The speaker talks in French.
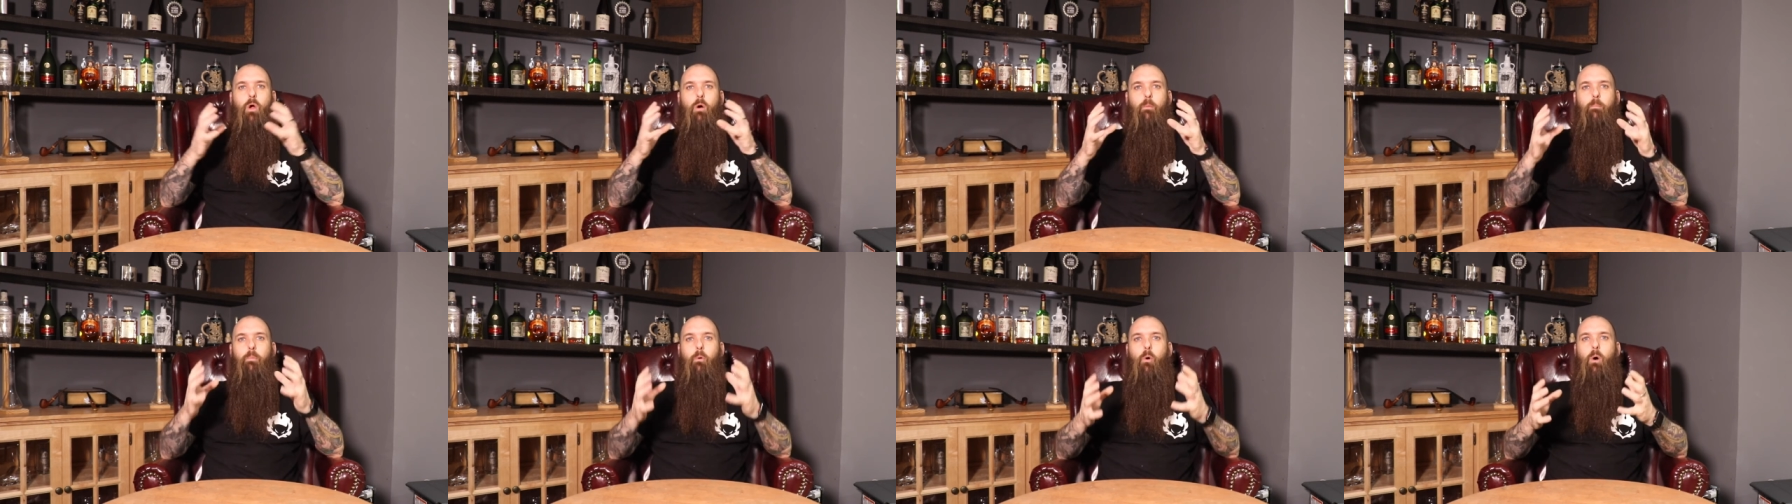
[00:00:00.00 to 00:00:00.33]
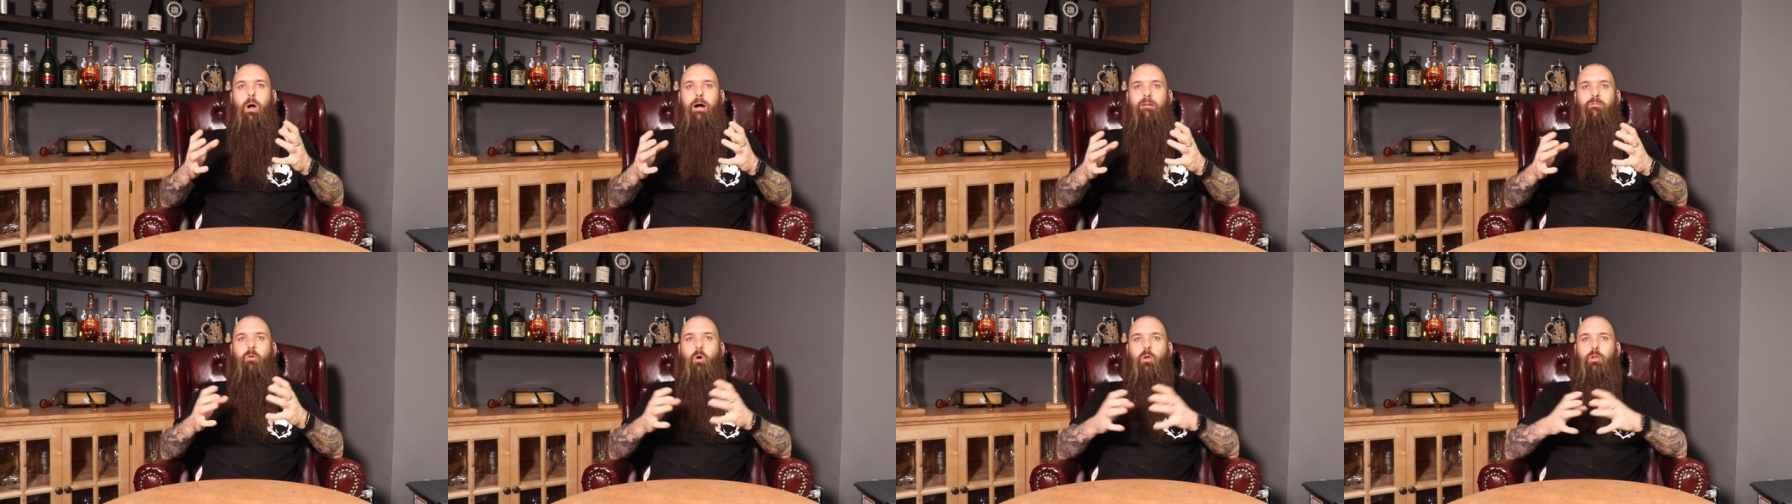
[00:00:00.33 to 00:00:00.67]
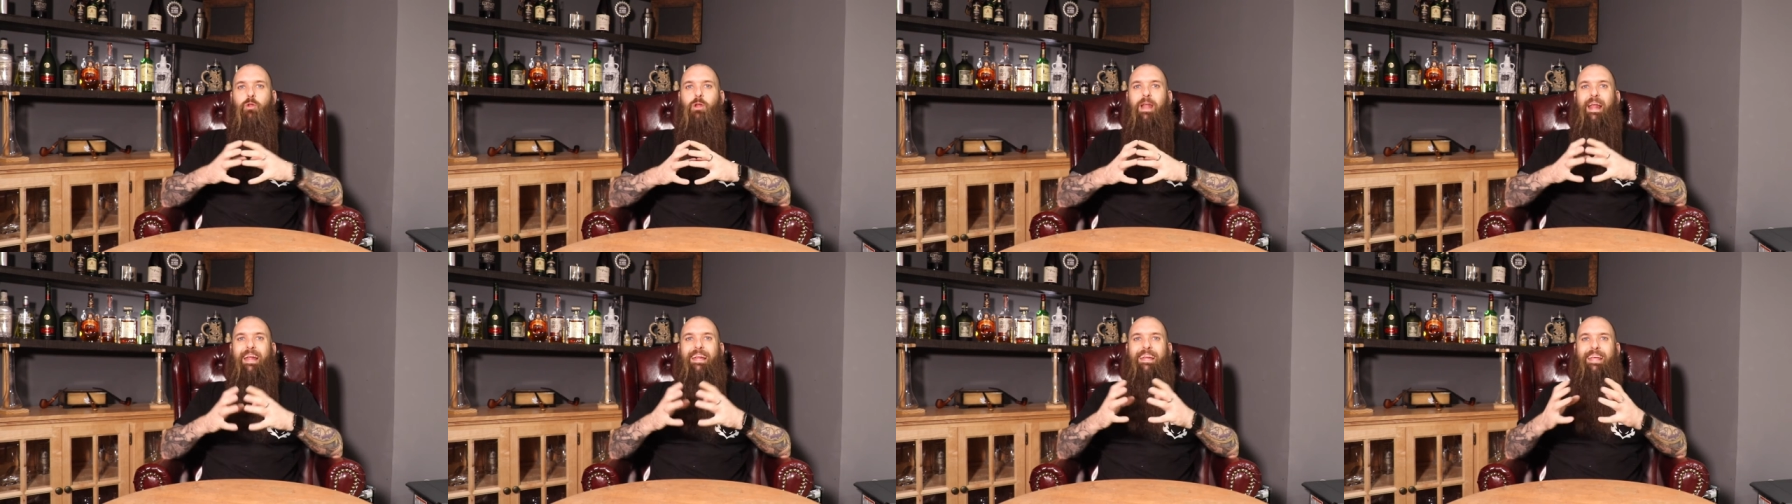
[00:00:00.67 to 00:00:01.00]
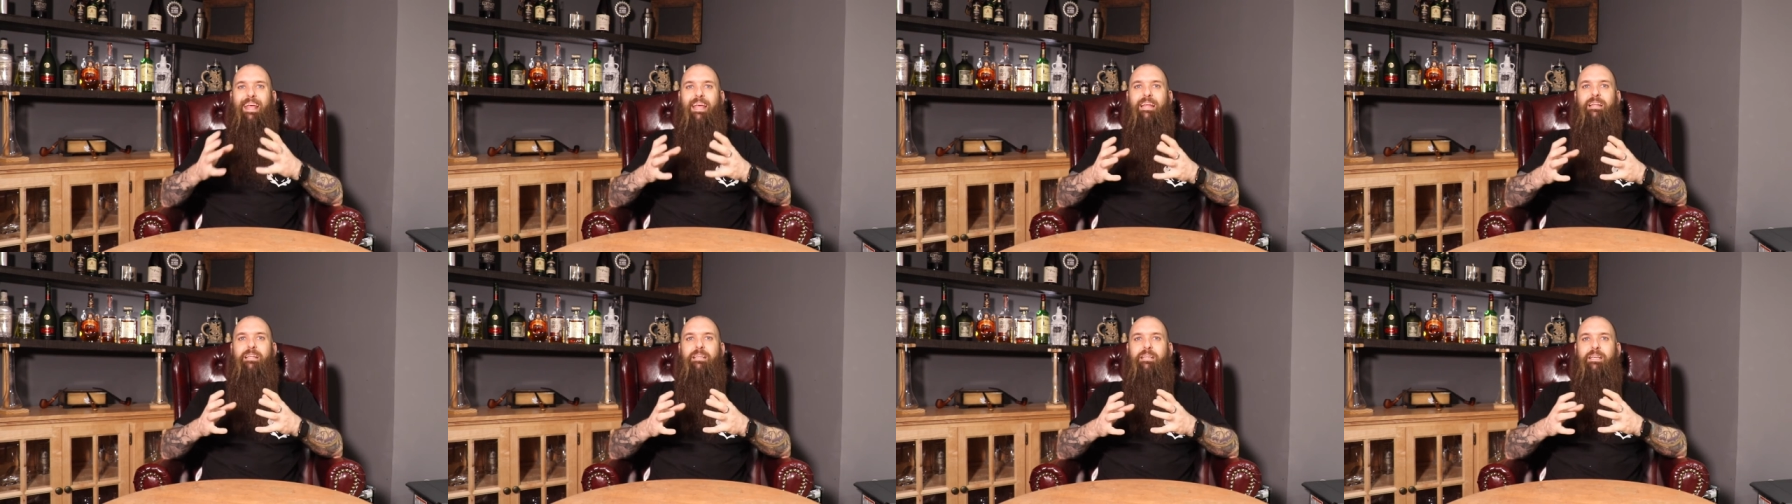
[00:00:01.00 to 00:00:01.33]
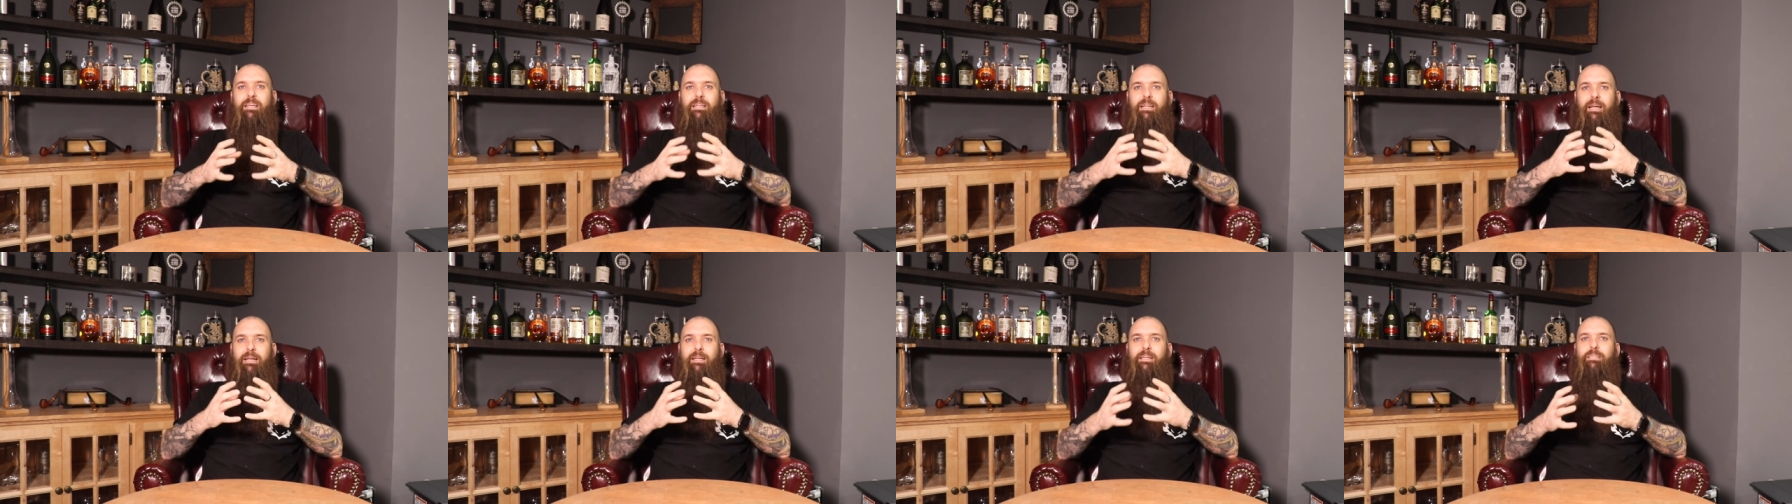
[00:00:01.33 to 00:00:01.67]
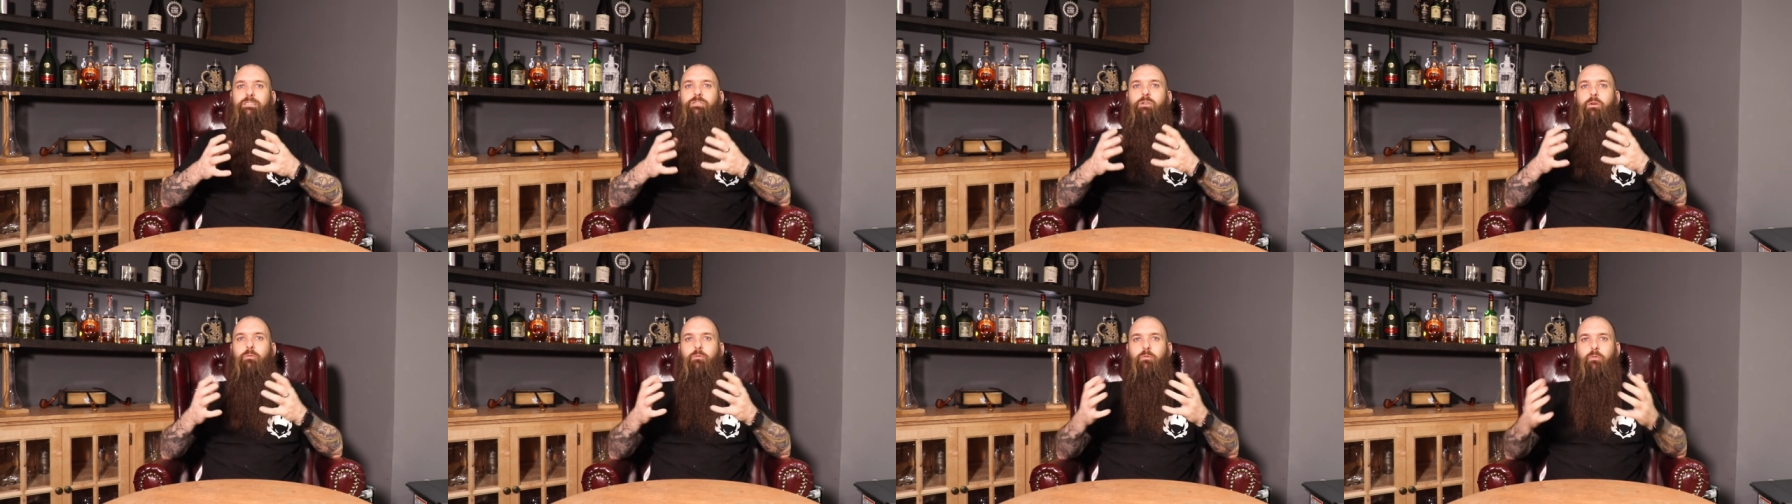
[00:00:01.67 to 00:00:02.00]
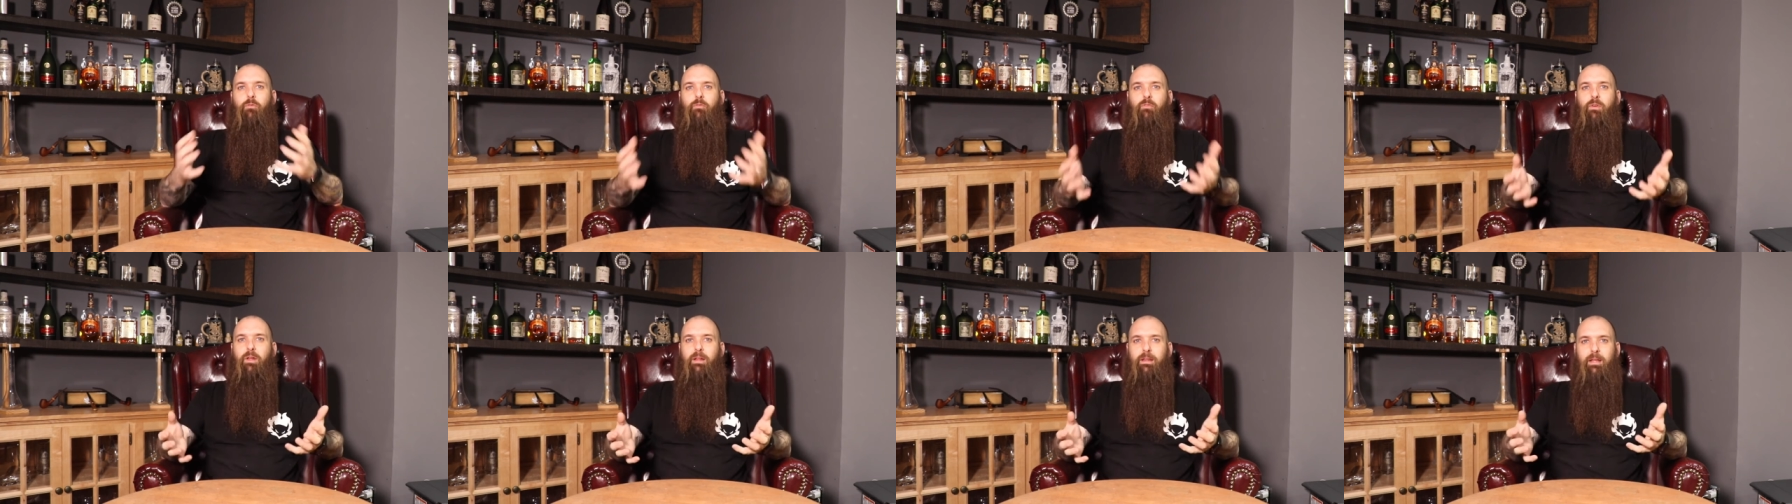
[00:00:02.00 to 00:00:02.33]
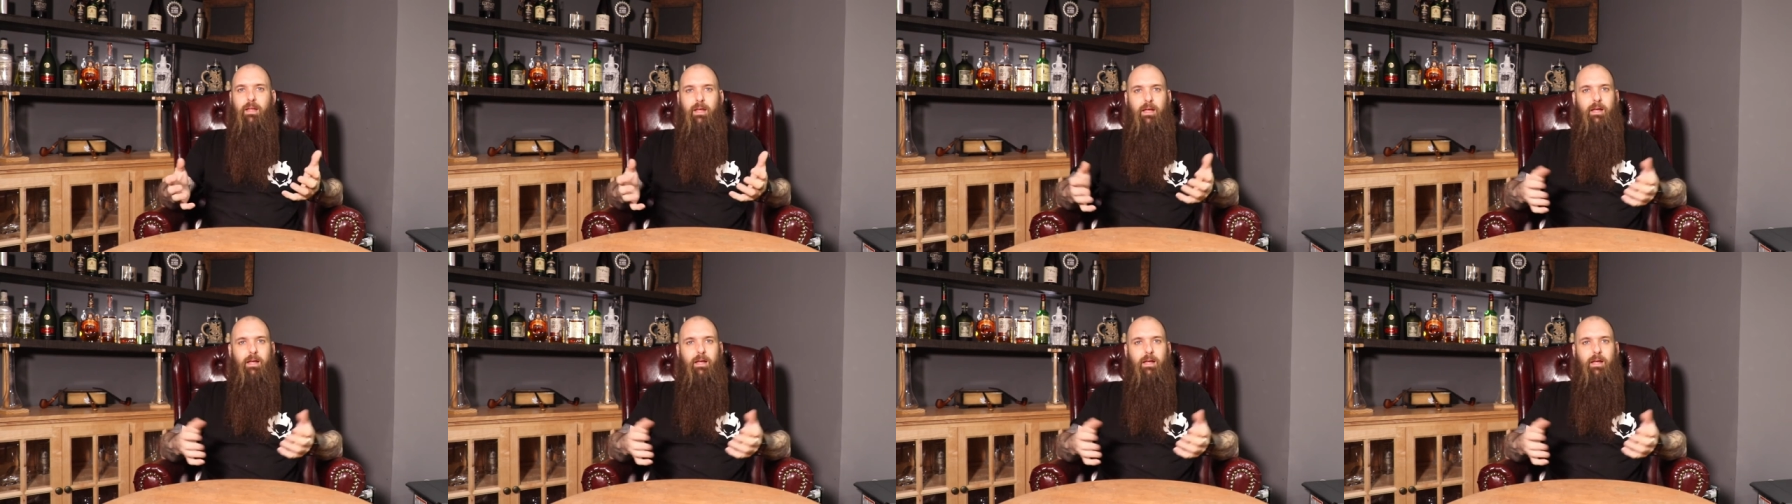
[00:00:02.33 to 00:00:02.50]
pour avoir de la qualité dans qu'est-ce que vous faites.